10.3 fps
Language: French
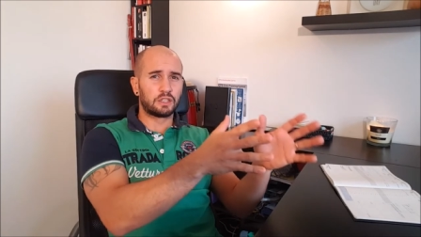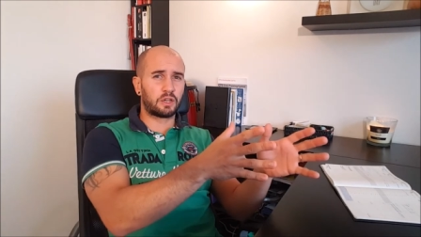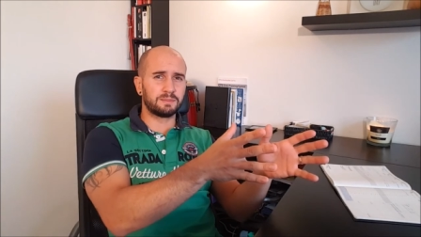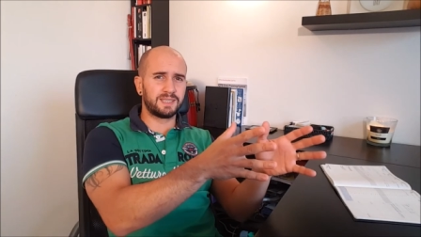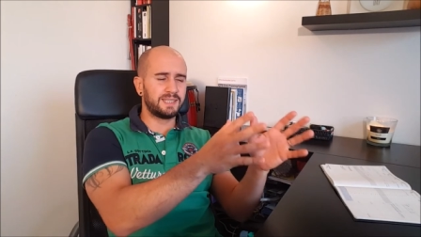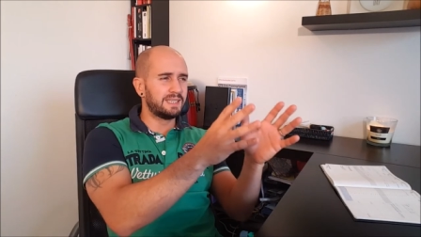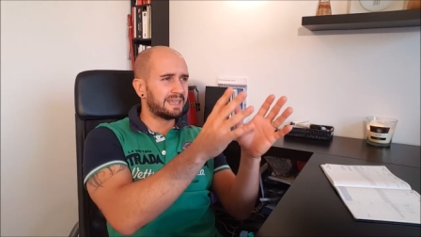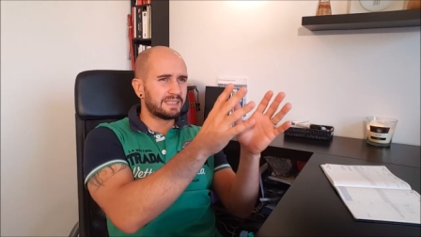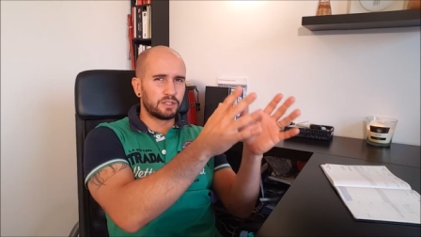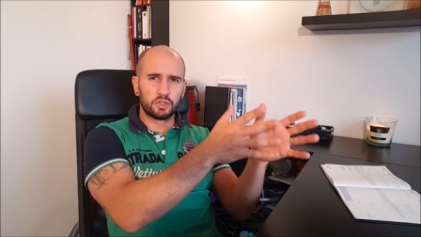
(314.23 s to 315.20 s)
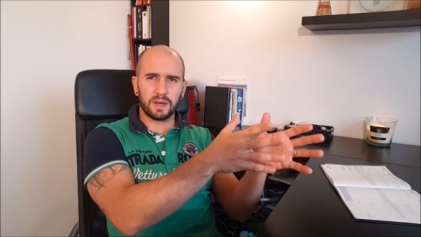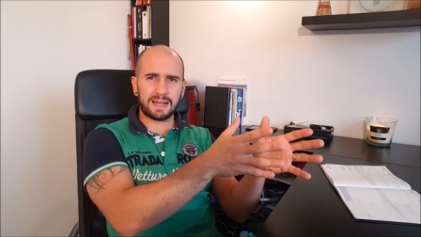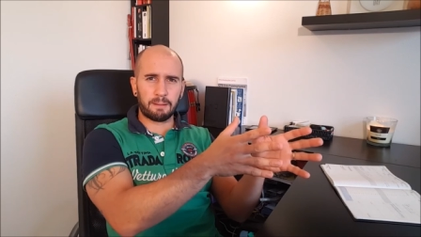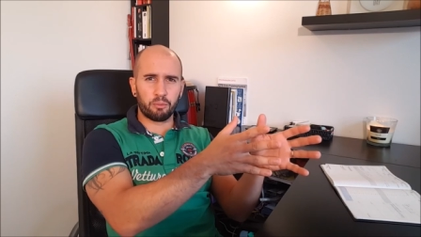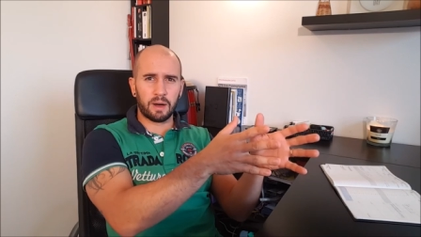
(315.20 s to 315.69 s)
Comme j'ai dit, dans
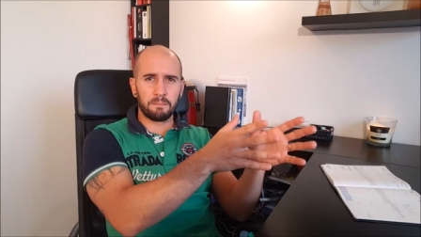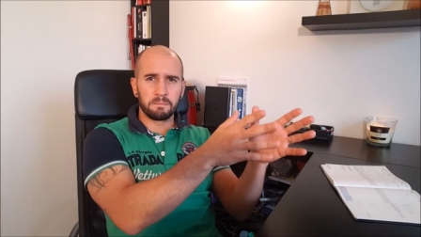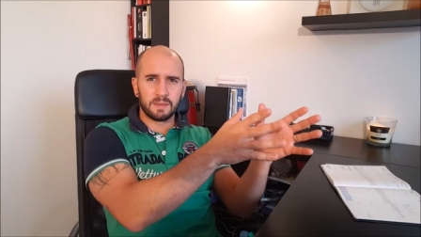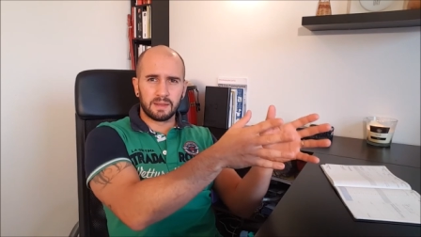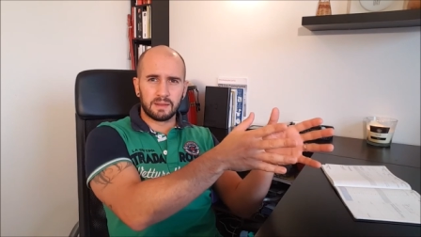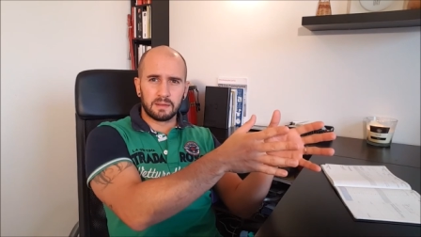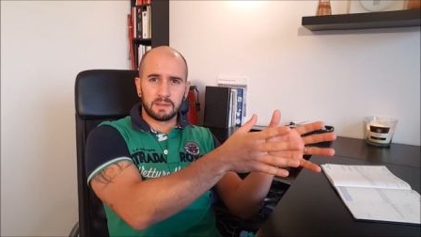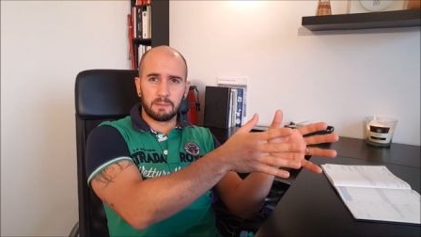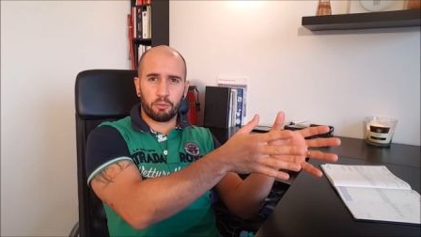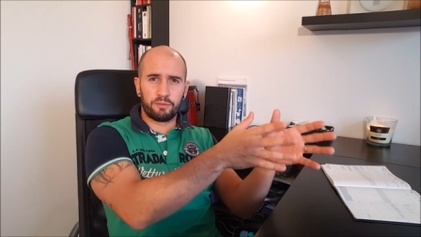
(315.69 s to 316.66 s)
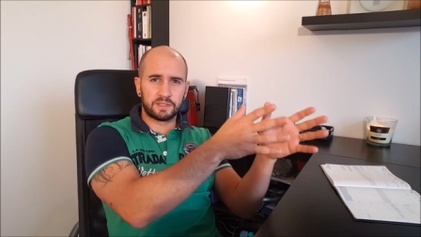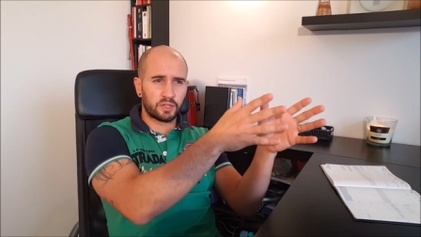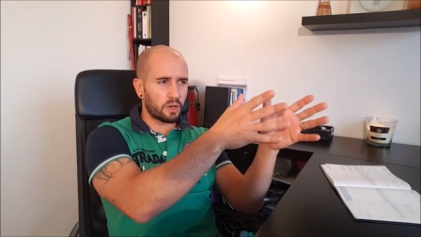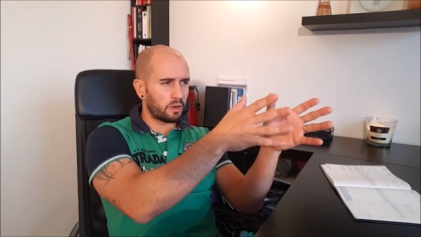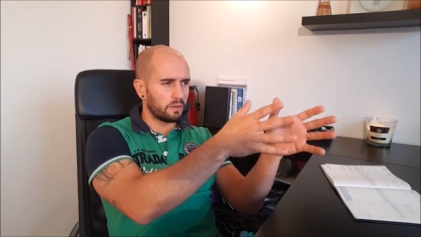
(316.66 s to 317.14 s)
la Capora, des
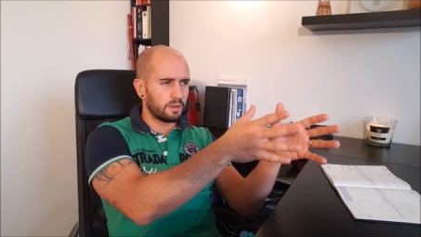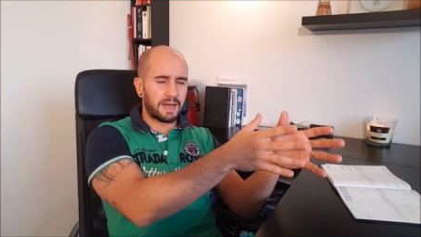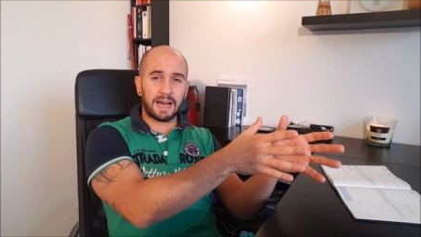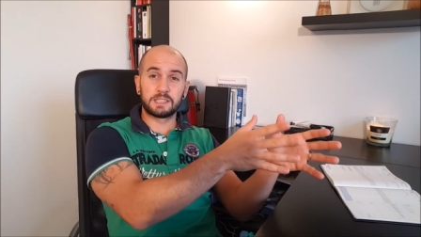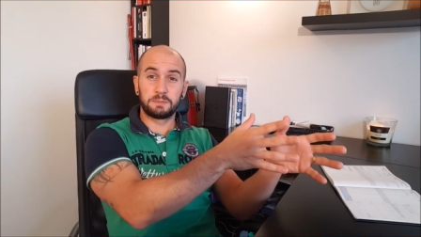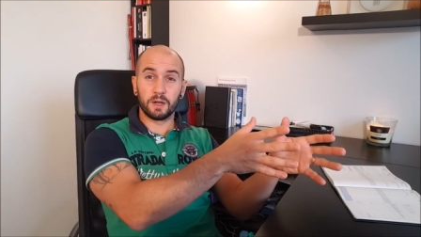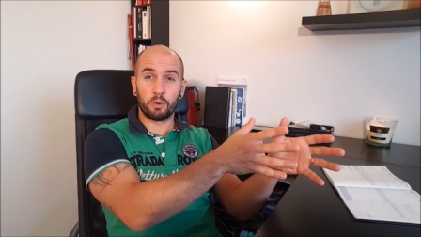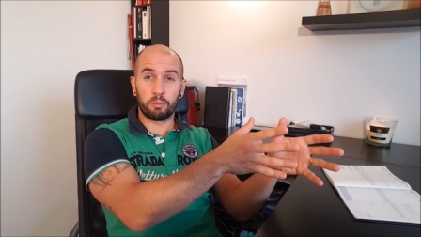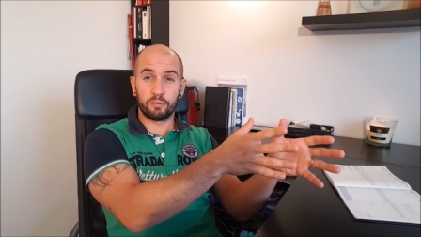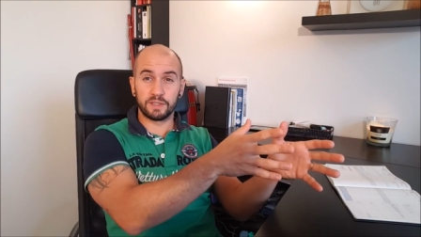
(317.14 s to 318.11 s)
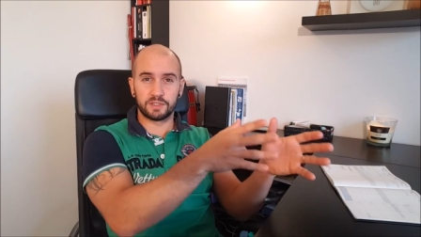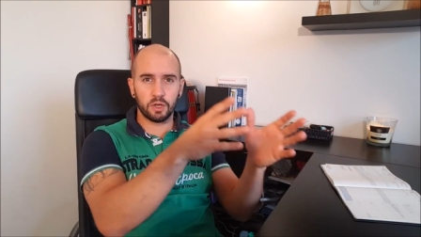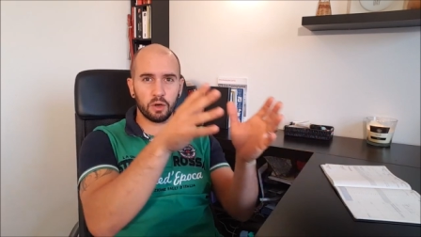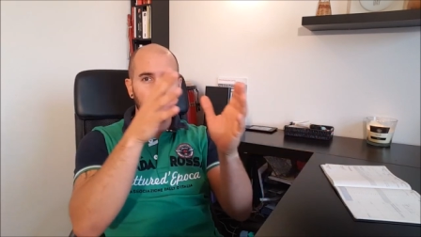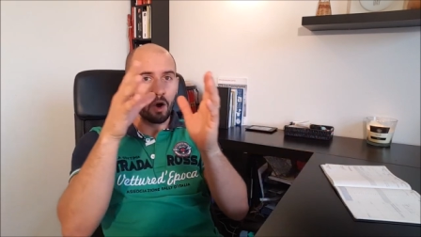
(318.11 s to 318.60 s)
professeurs, aspirants
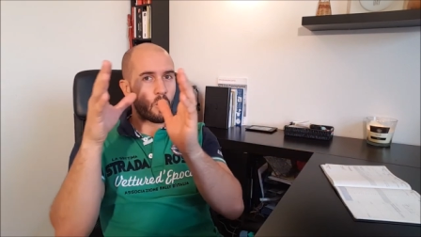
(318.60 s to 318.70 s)
professeurs